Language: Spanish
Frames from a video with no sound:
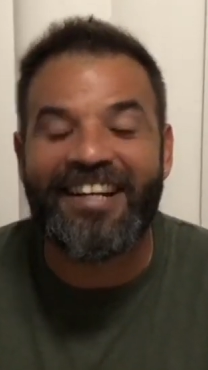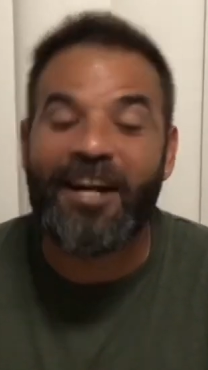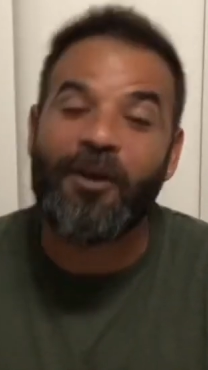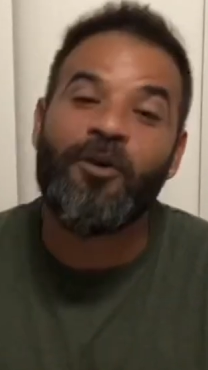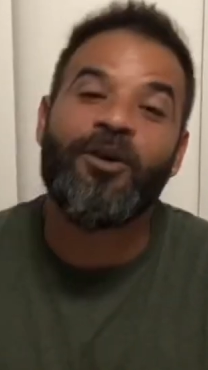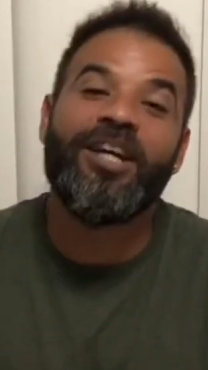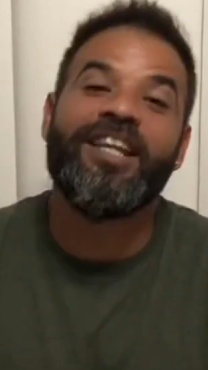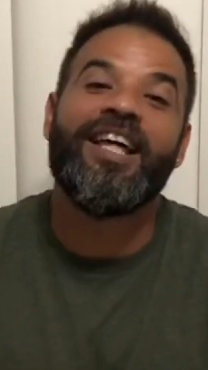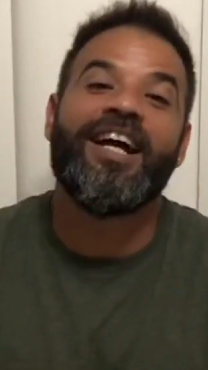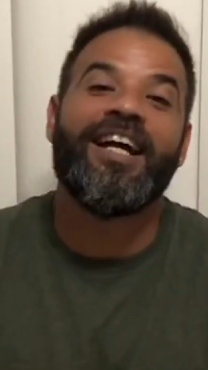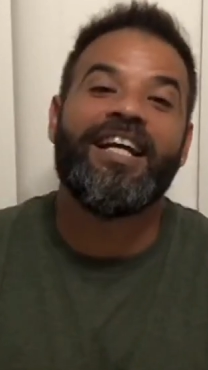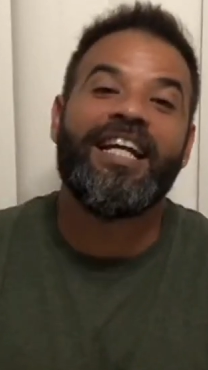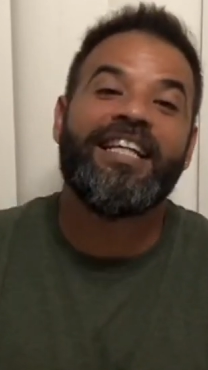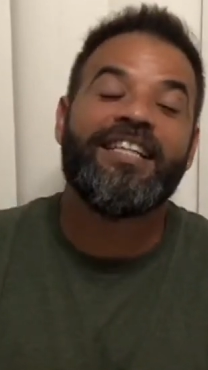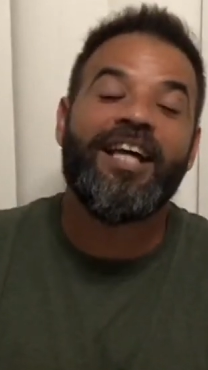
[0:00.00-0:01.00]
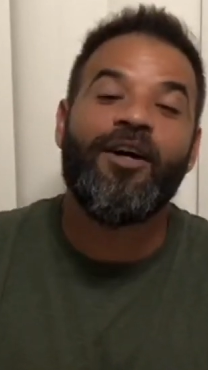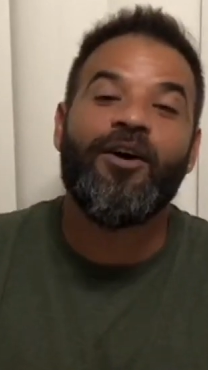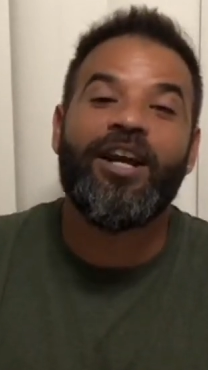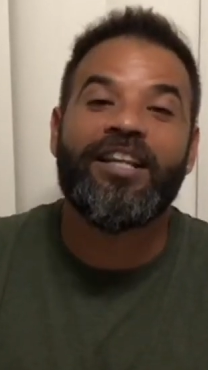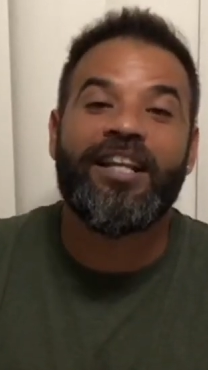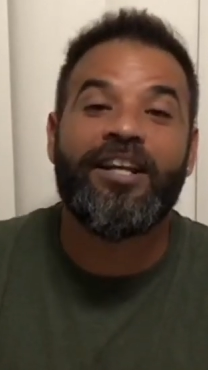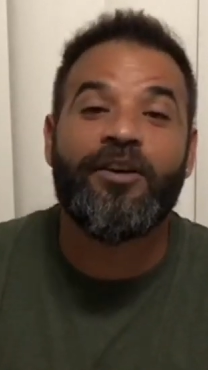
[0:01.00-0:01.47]
la acogida que le han dado a
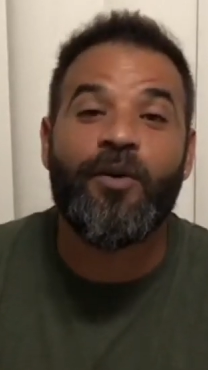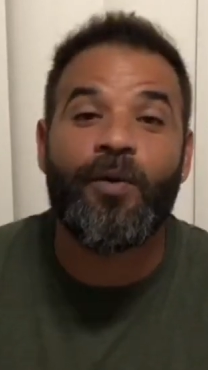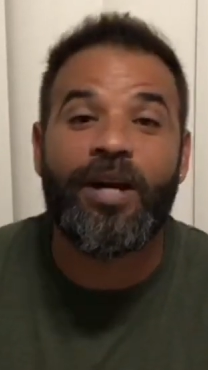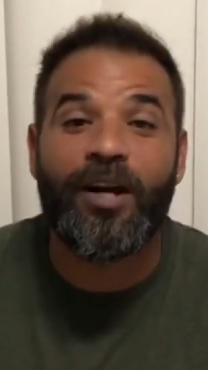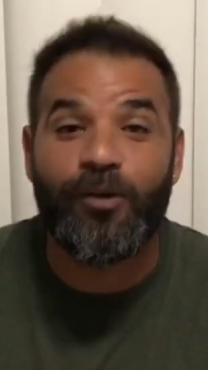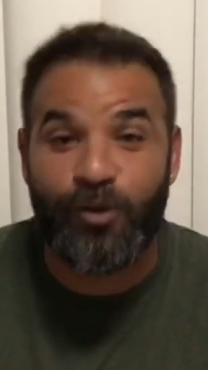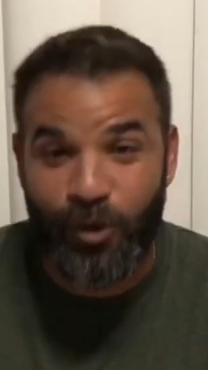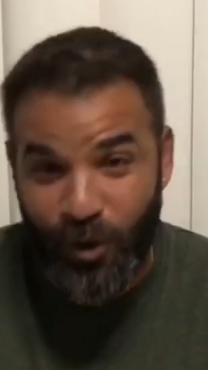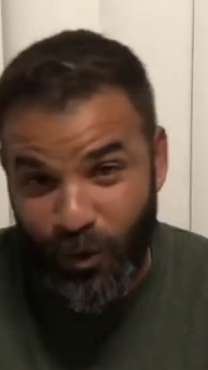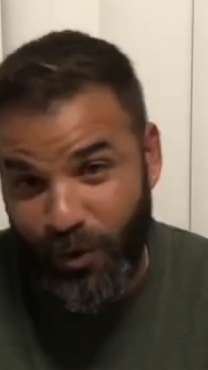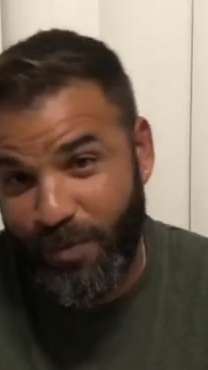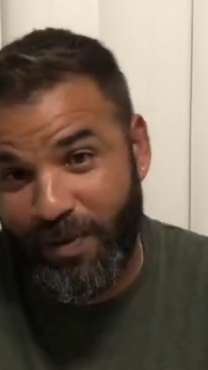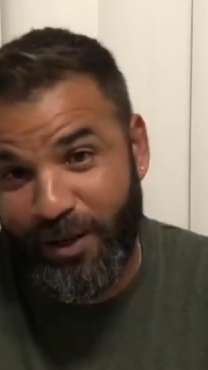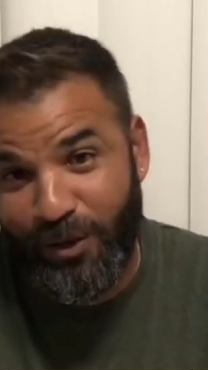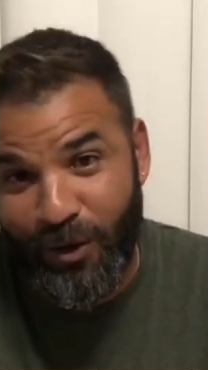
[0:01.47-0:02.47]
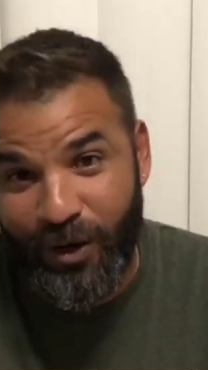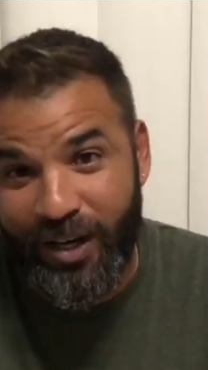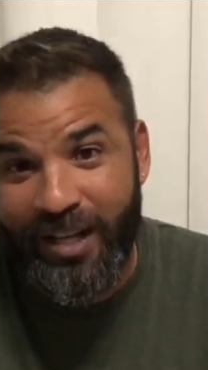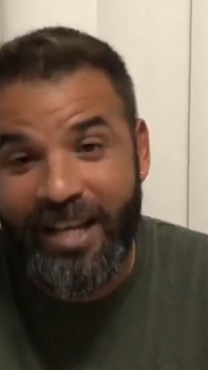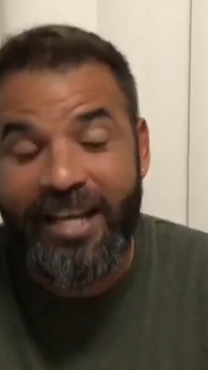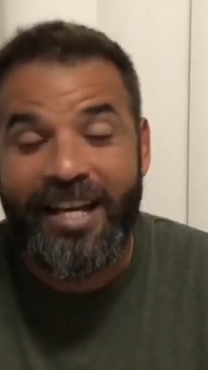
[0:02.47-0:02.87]
la telenovela Los Hijos de Pandora,